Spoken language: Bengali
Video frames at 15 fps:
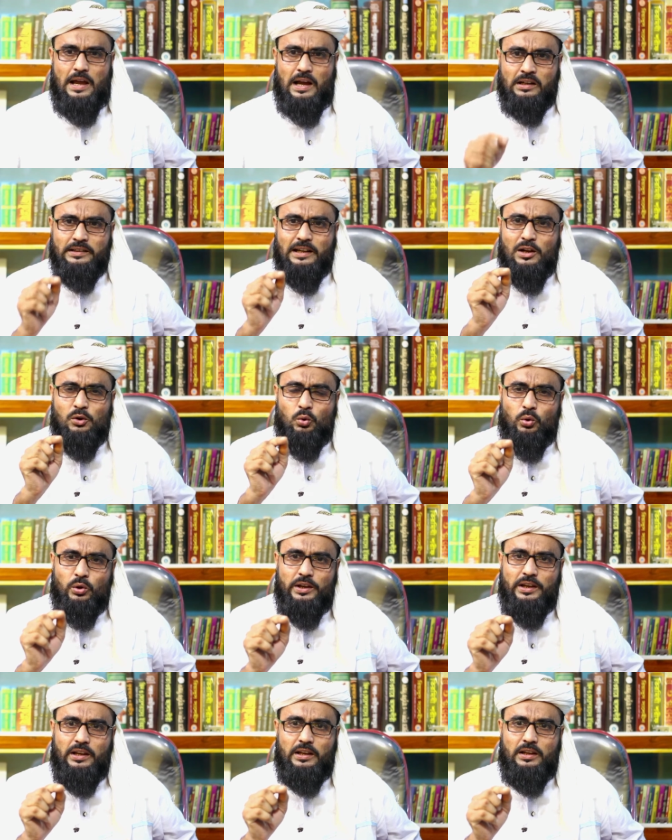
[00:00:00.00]
একটা
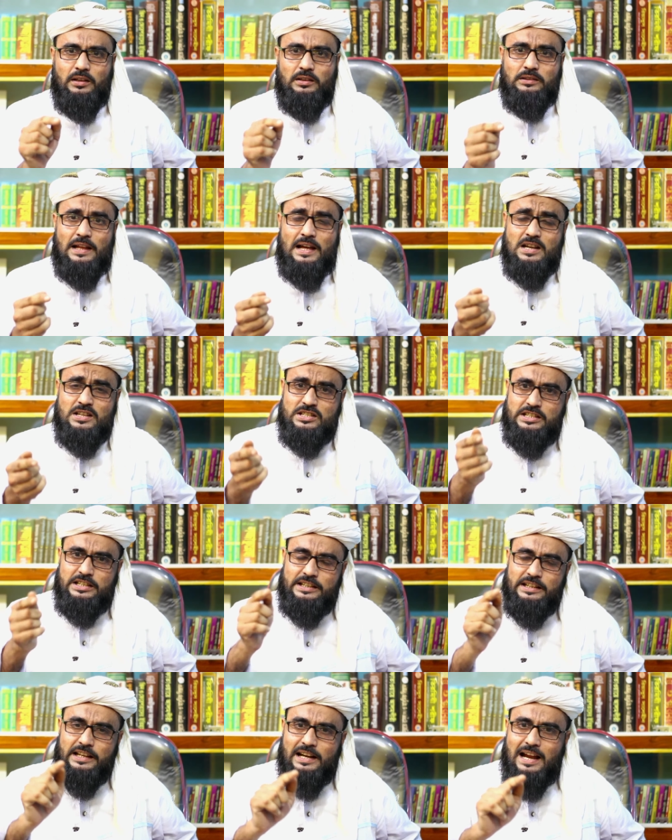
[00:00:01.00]
রোগী তার
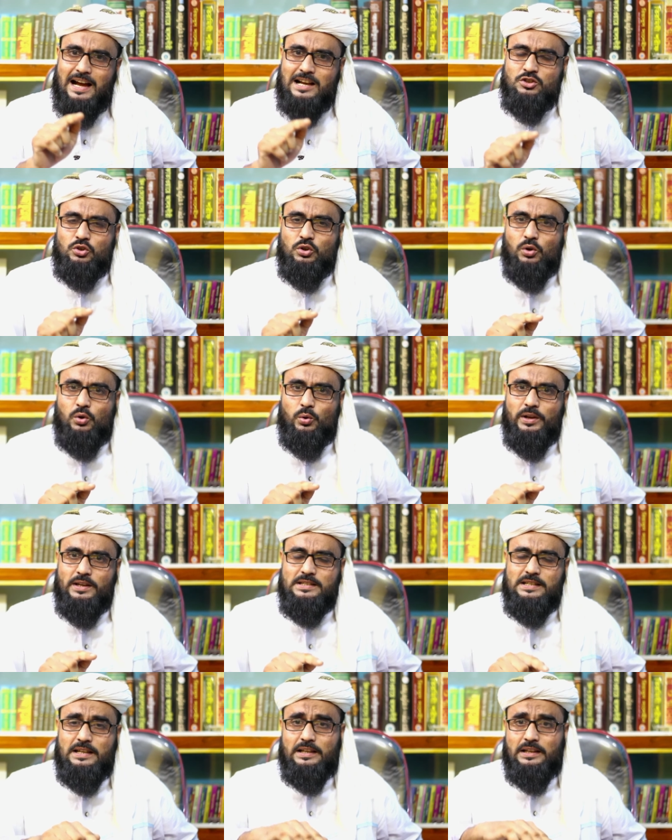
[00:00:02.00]
জিনের আসর
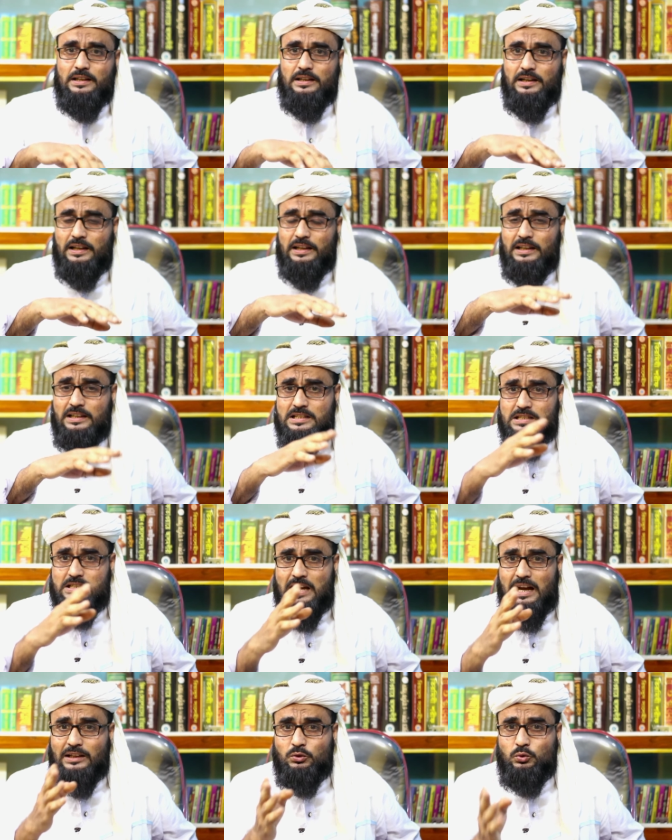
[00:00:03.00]
রয়েছে নাকি
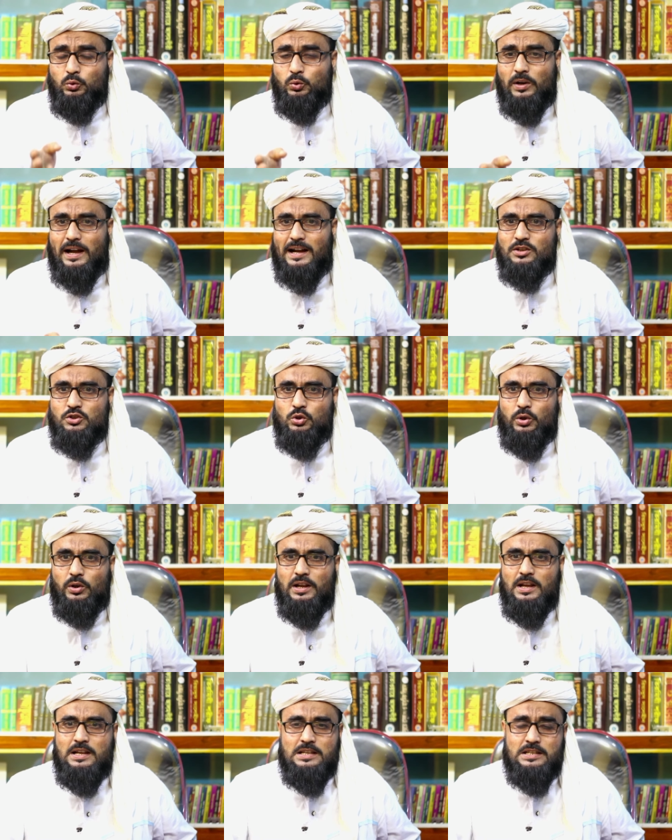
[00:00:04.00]
জাদুর
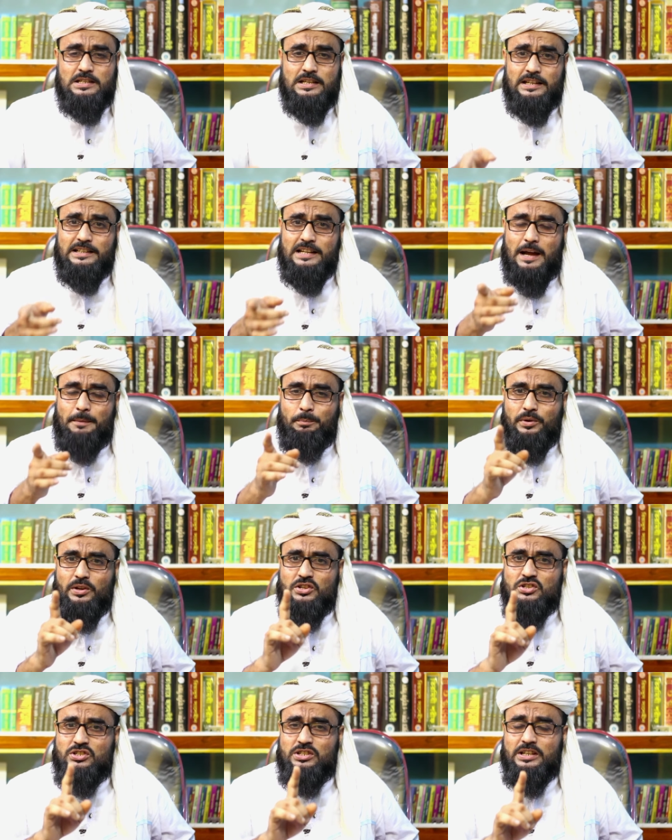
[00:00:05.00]
আসর সেটা
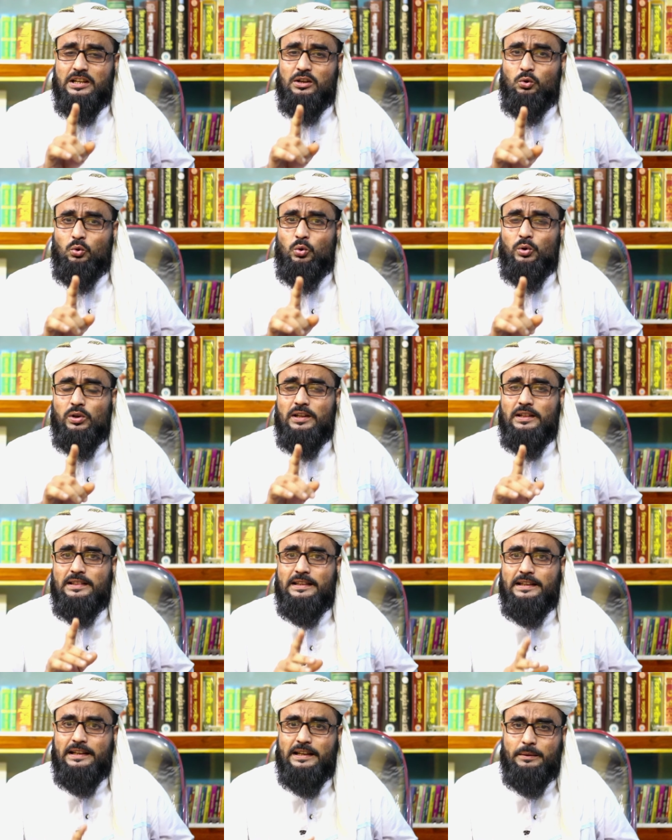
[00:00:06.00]
আপনি চেক করে
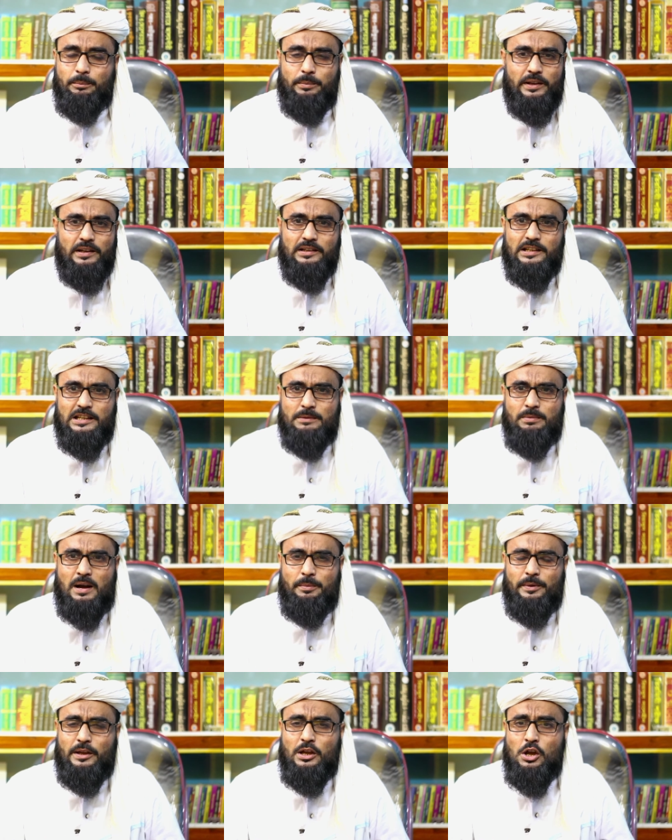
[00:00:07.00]
দেখবেন
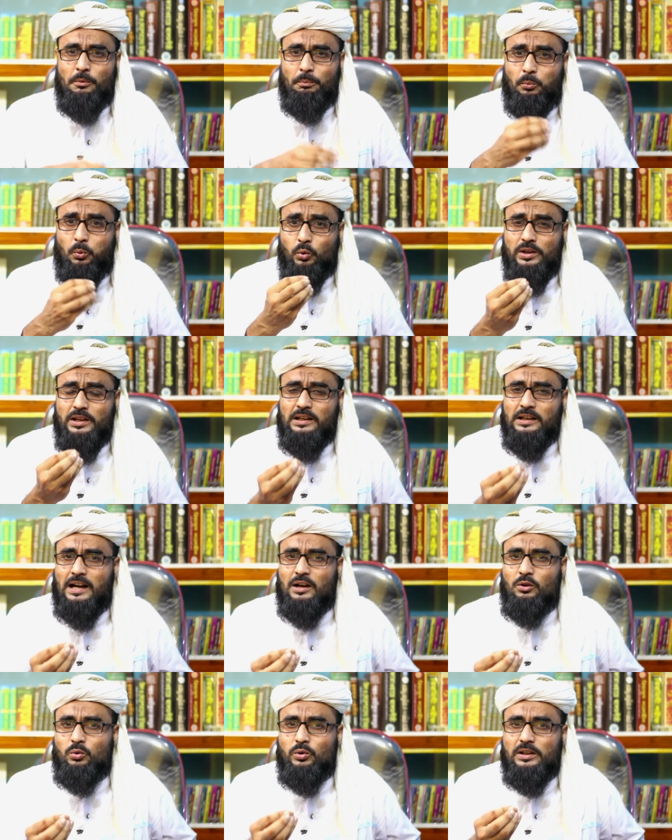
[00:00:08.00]
কিভাবে
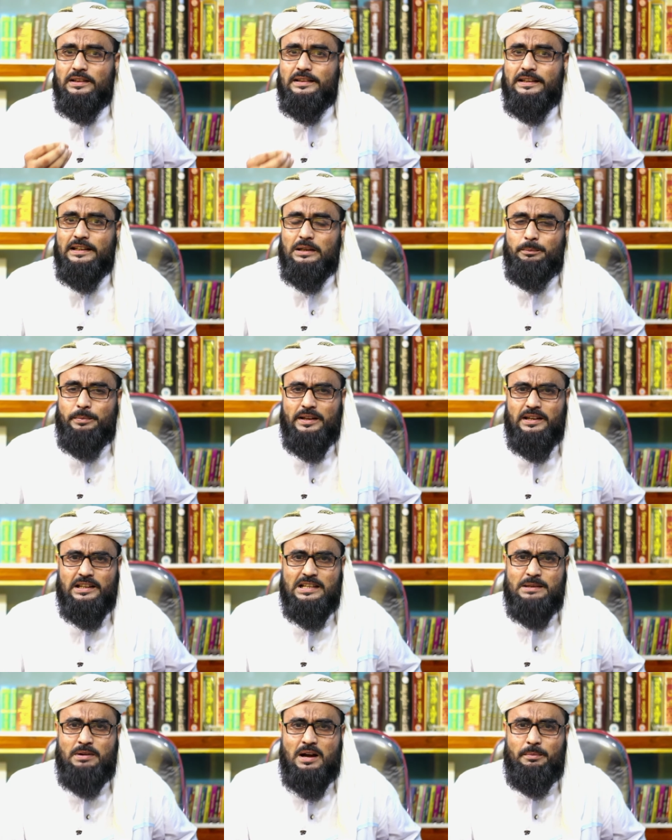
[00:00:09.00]
পরীক্ষা করে দেখবেন
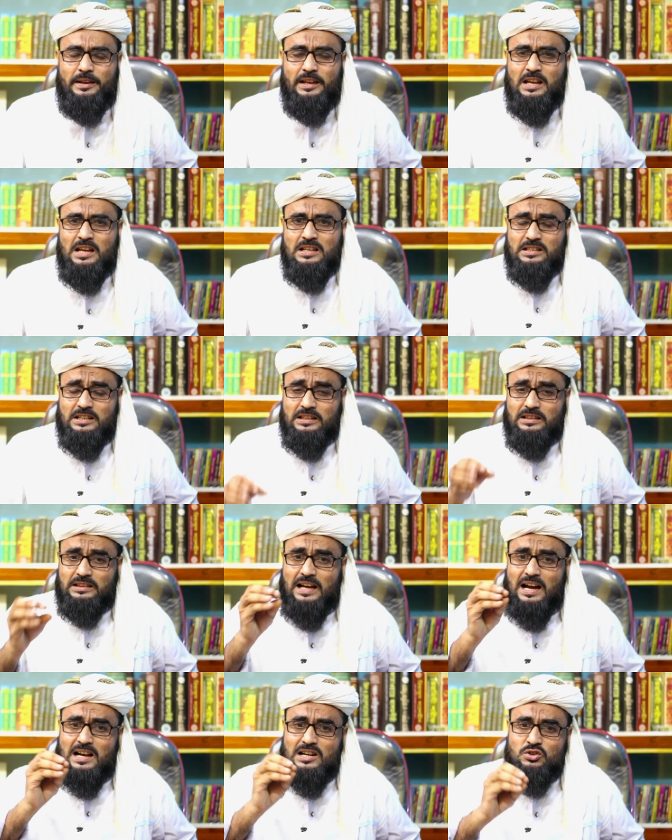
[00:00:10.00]
কিভাবে যে
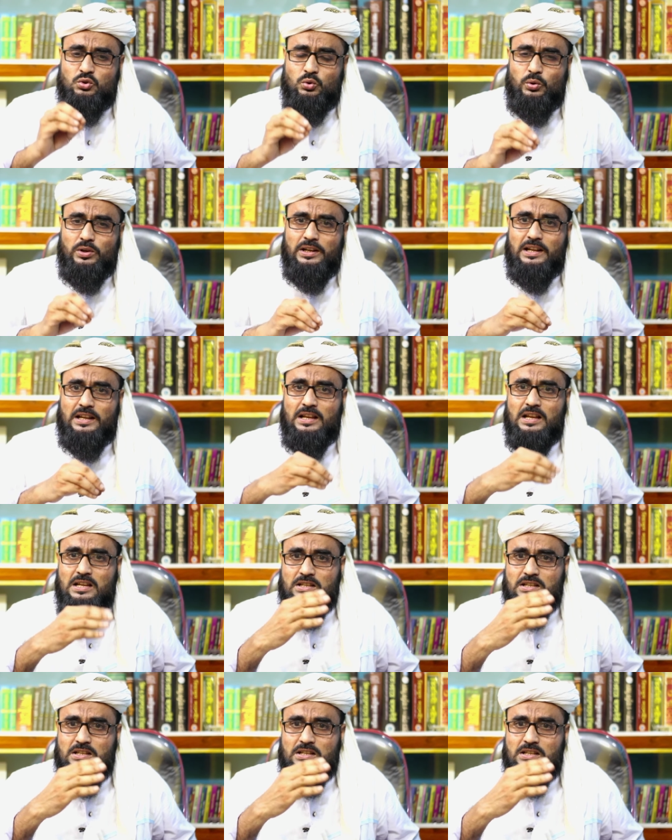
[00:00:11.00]
তার শরীরে